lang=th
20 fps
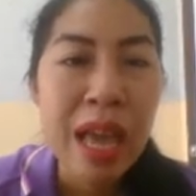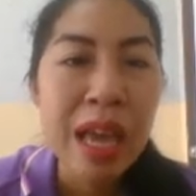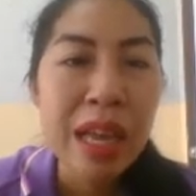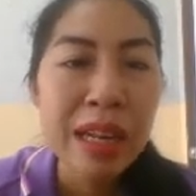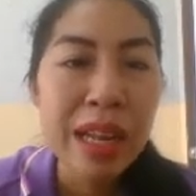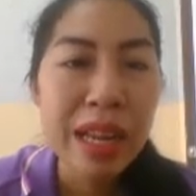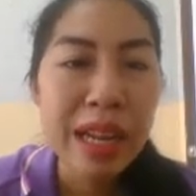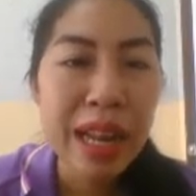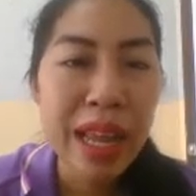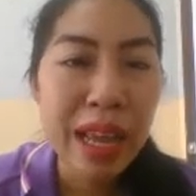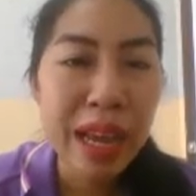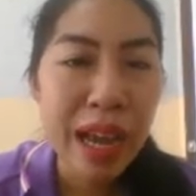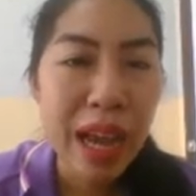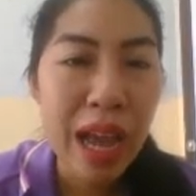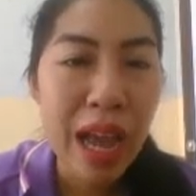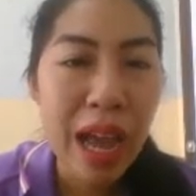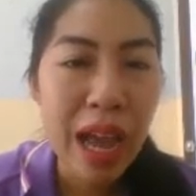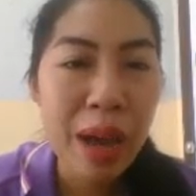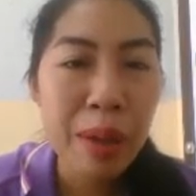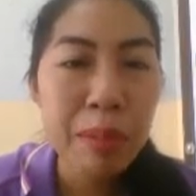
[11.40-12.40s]
เด็กๆ
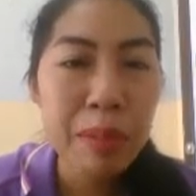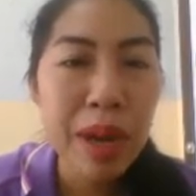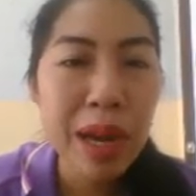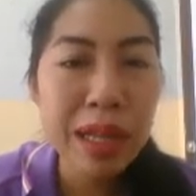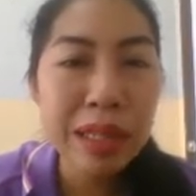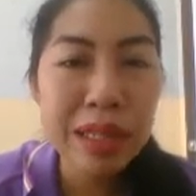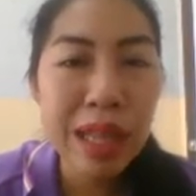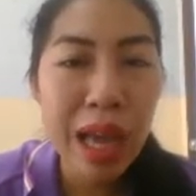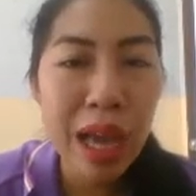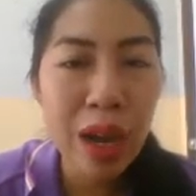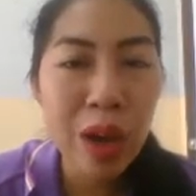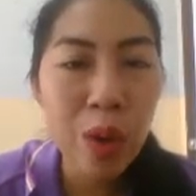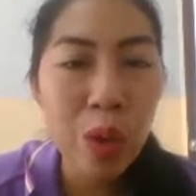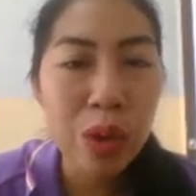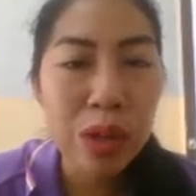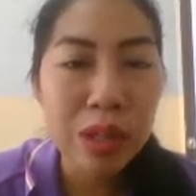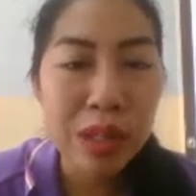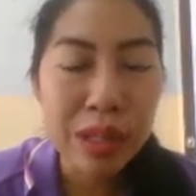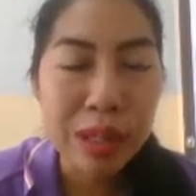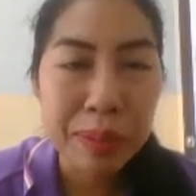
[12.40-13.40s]
คะมาตาก
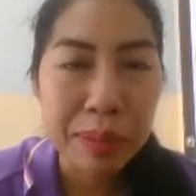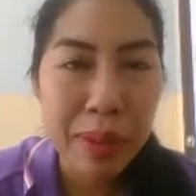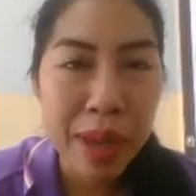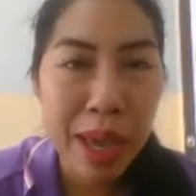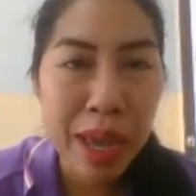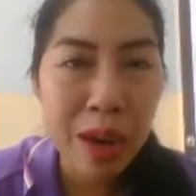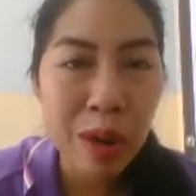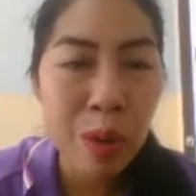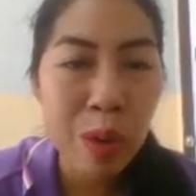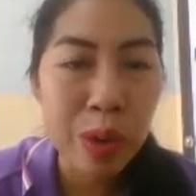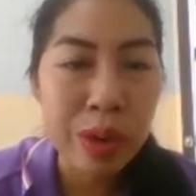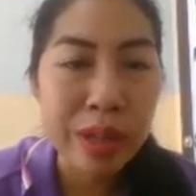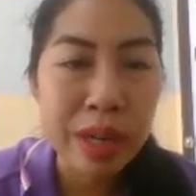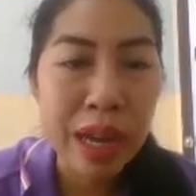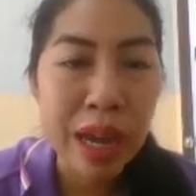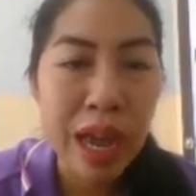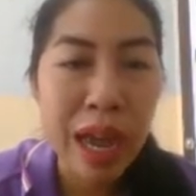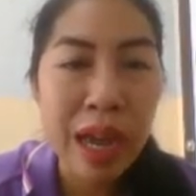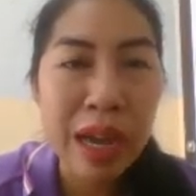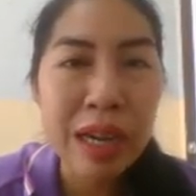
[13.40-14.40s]
ฎหรือแม่กฎ
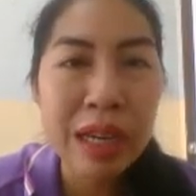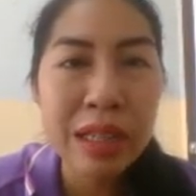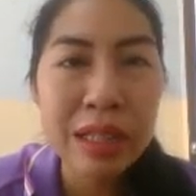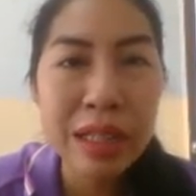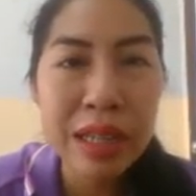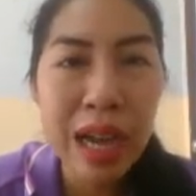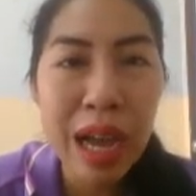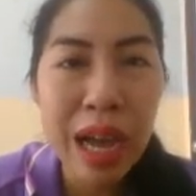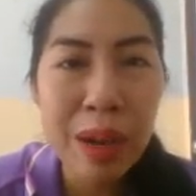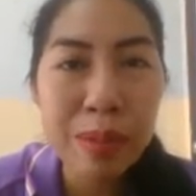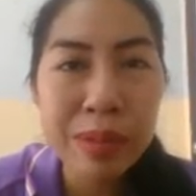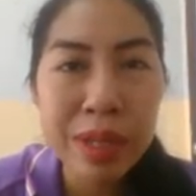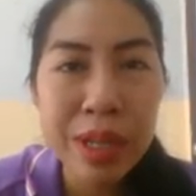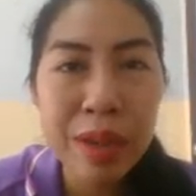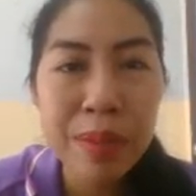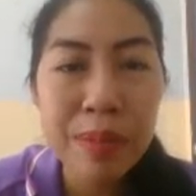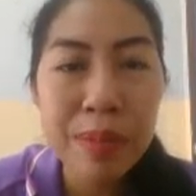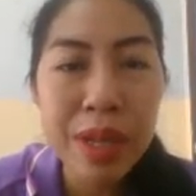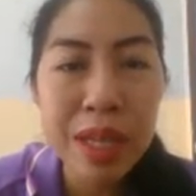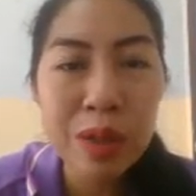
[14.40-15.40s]
นะคะ คือคำ
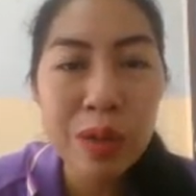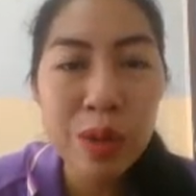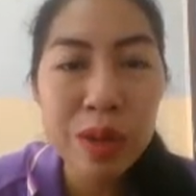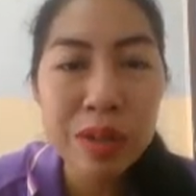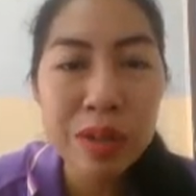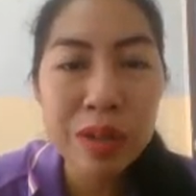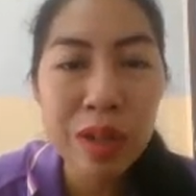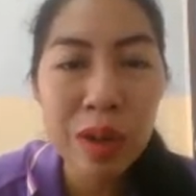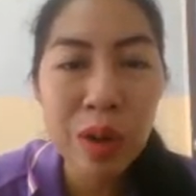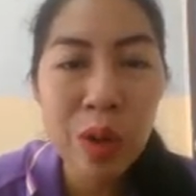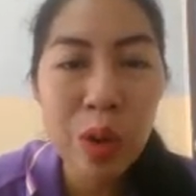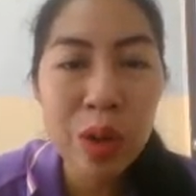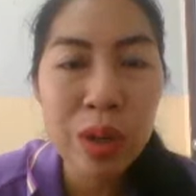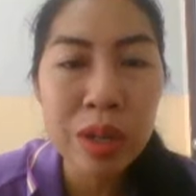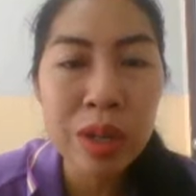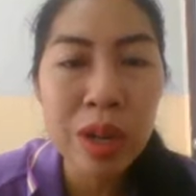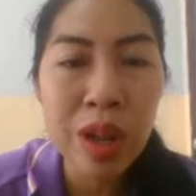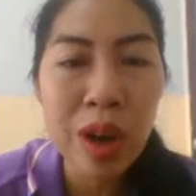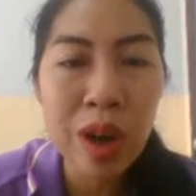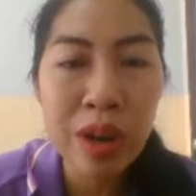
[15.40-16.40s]
ที่มีตัวสะกด
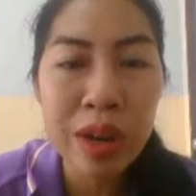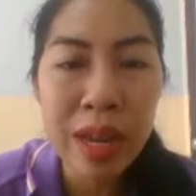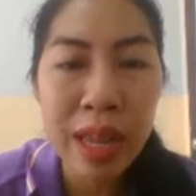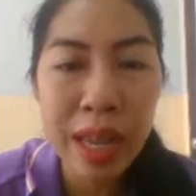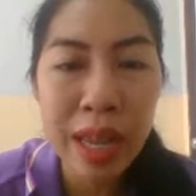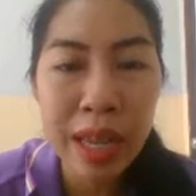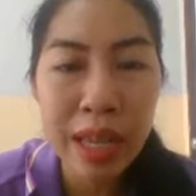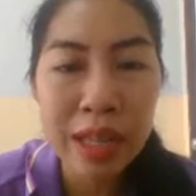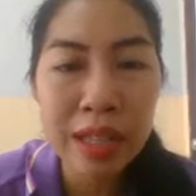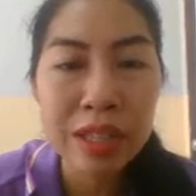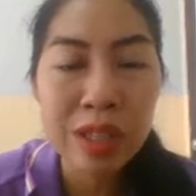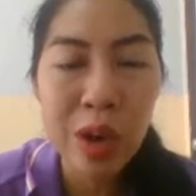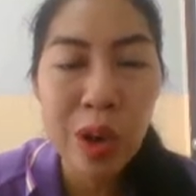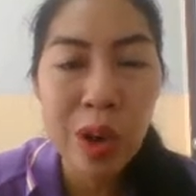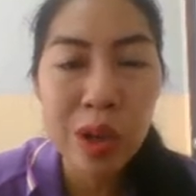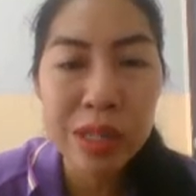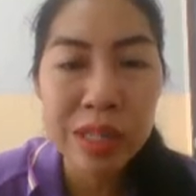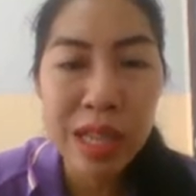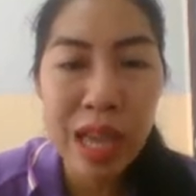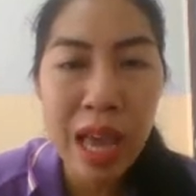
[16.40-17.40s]
ดอเด็กจอ
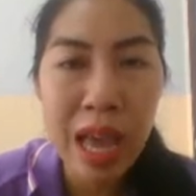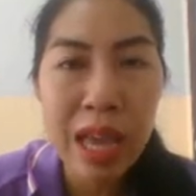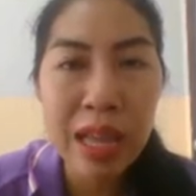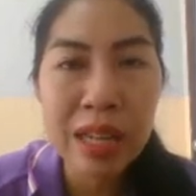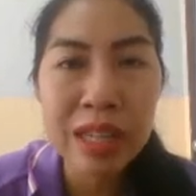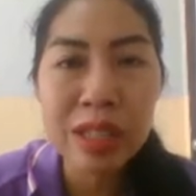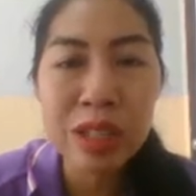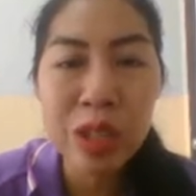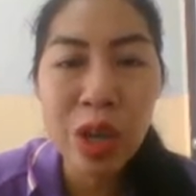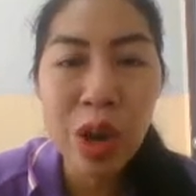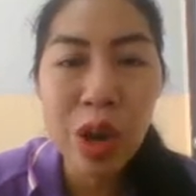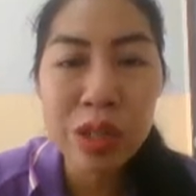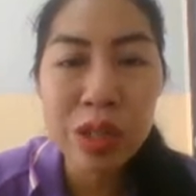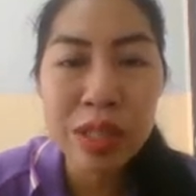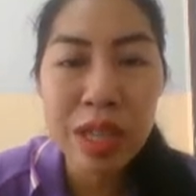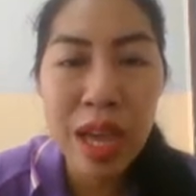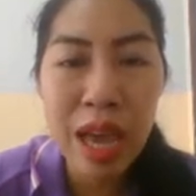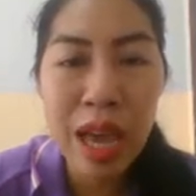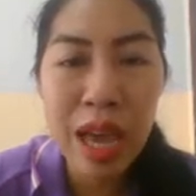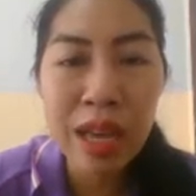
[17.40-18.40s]
จาน ชอ
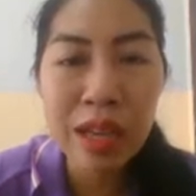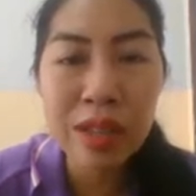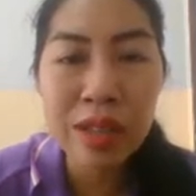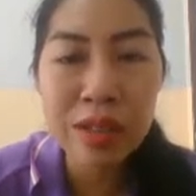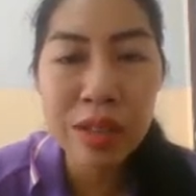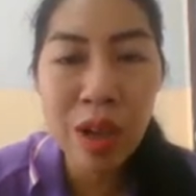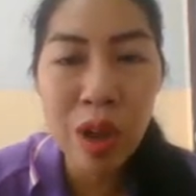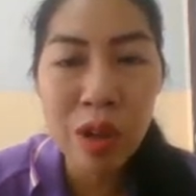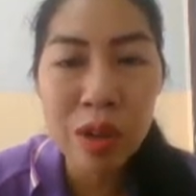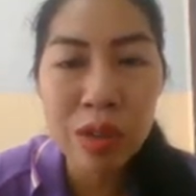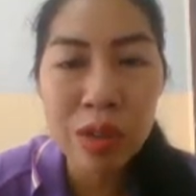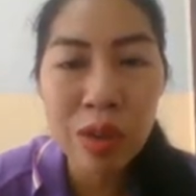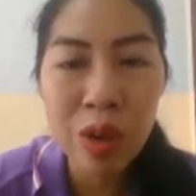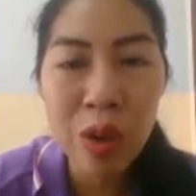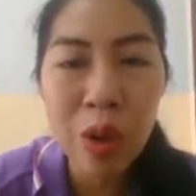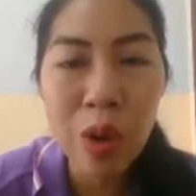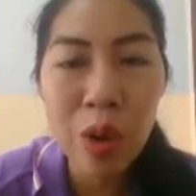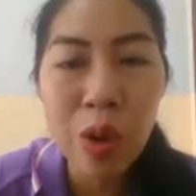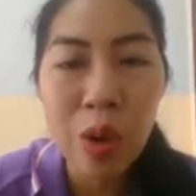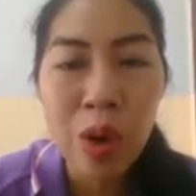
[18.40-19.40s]
ช้าง ซอ
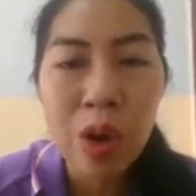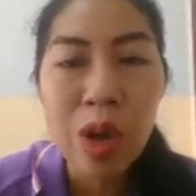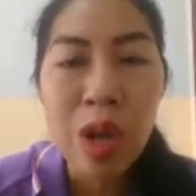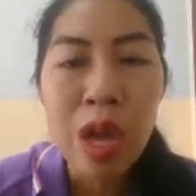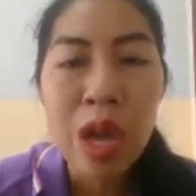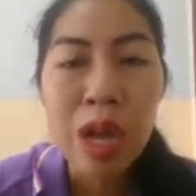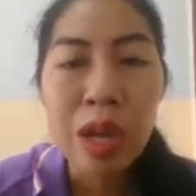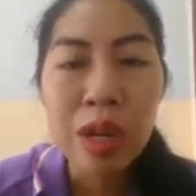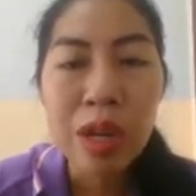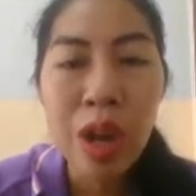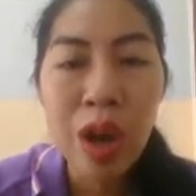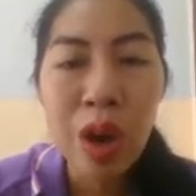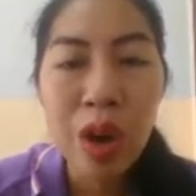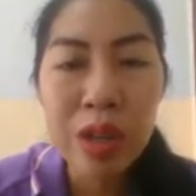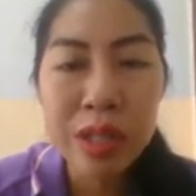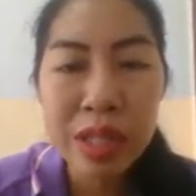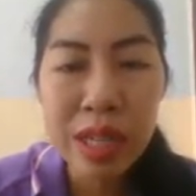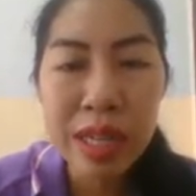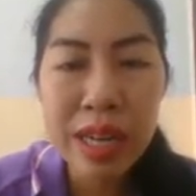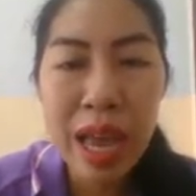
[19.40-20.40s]
โซ่ ดอ
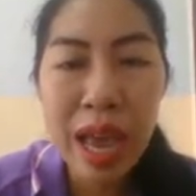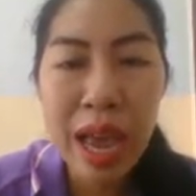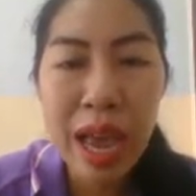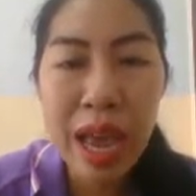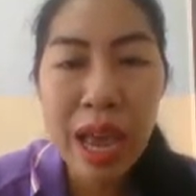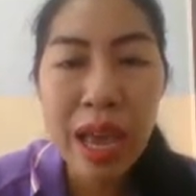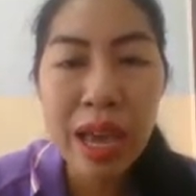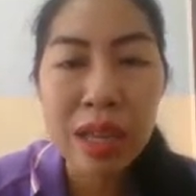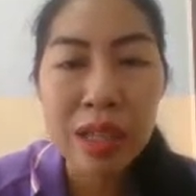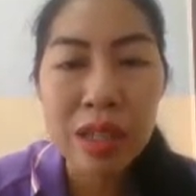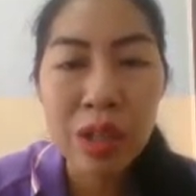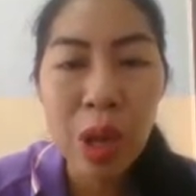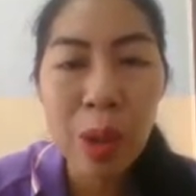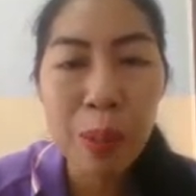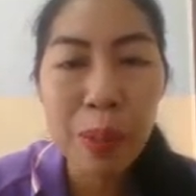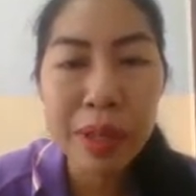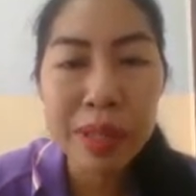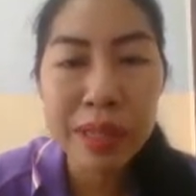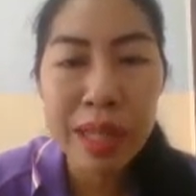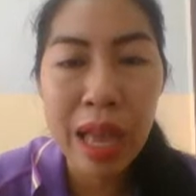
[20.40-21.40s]
ชดาตอ
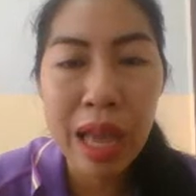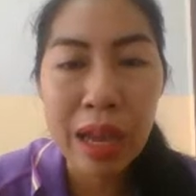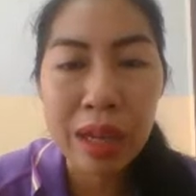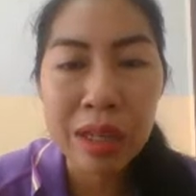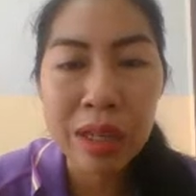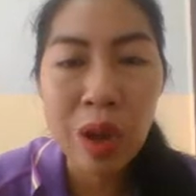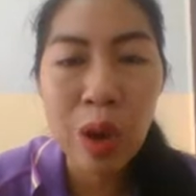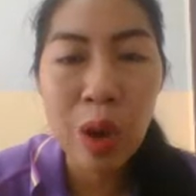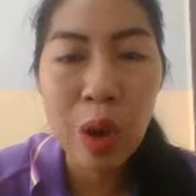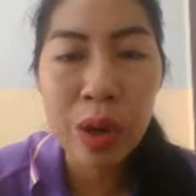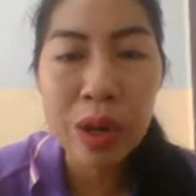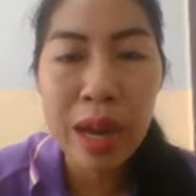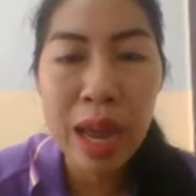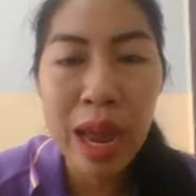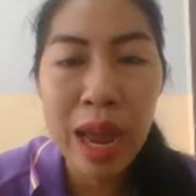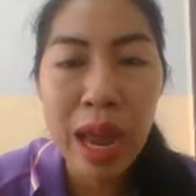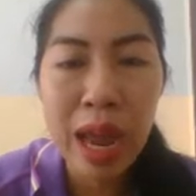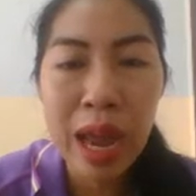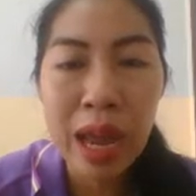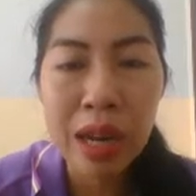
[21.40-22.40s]
ปะตักทอ
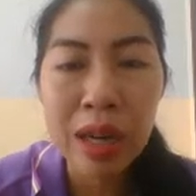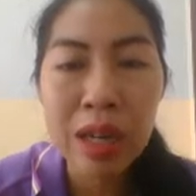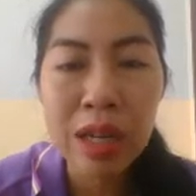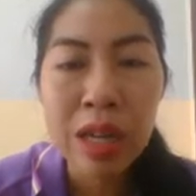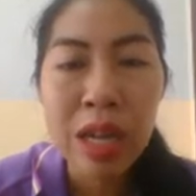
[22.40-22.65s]
ฐาน